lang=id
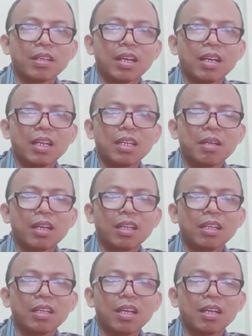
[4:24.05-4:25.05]
karena ini anak
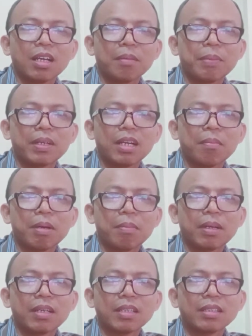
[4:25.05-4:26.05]
ini akan berdampak
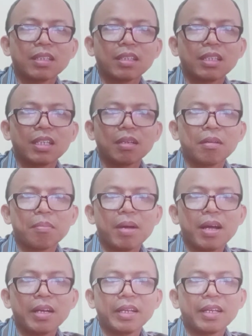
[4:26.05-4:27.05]
pada
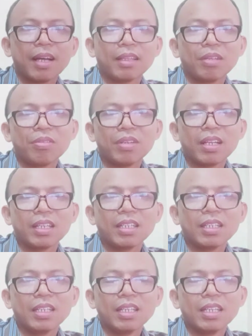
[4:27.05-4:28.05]
stigma negatif
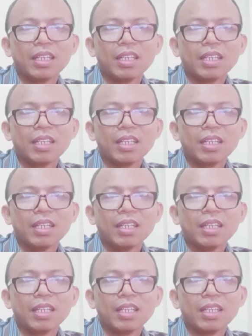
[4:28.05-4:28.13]
dari